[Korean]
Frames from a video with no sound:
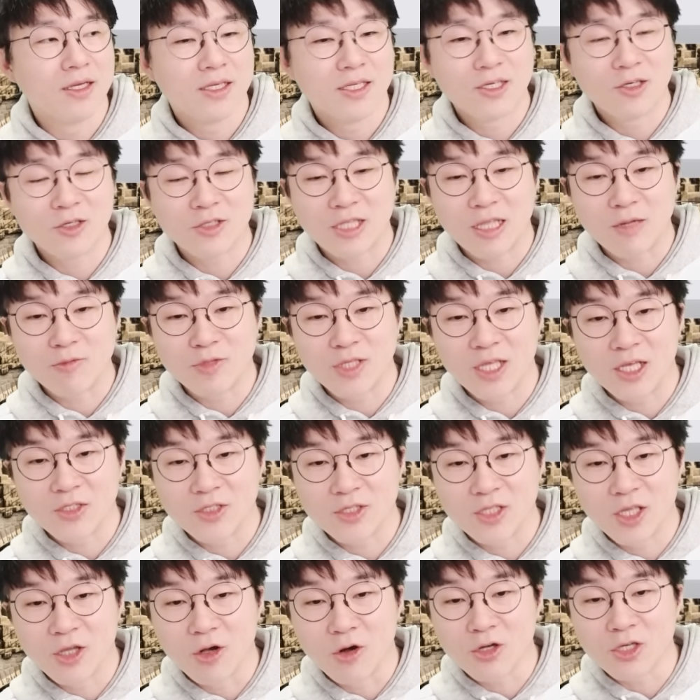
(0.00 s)
이것 때문에
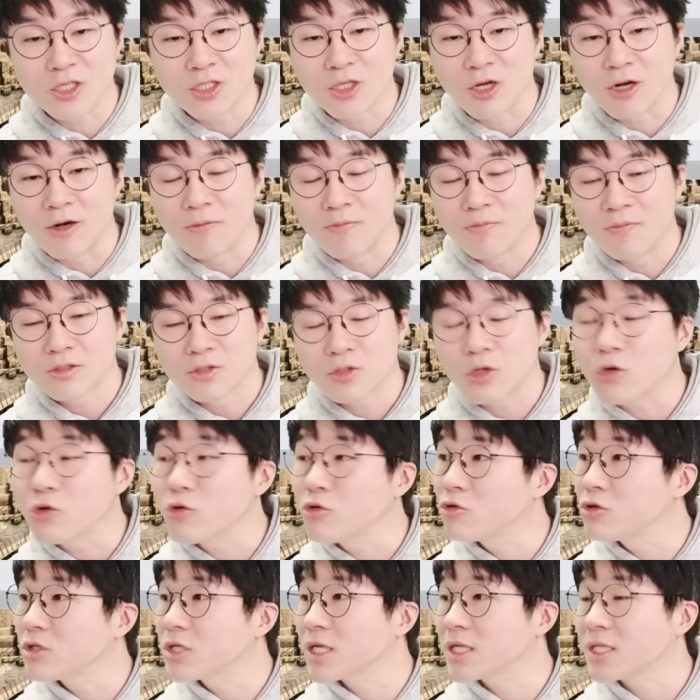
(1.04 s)
예전에 여기서
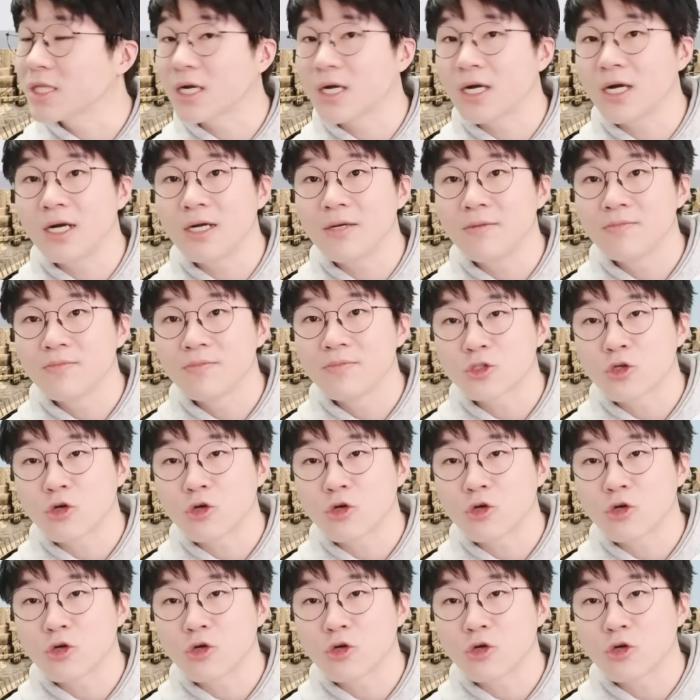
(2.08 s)
석유를 캐다가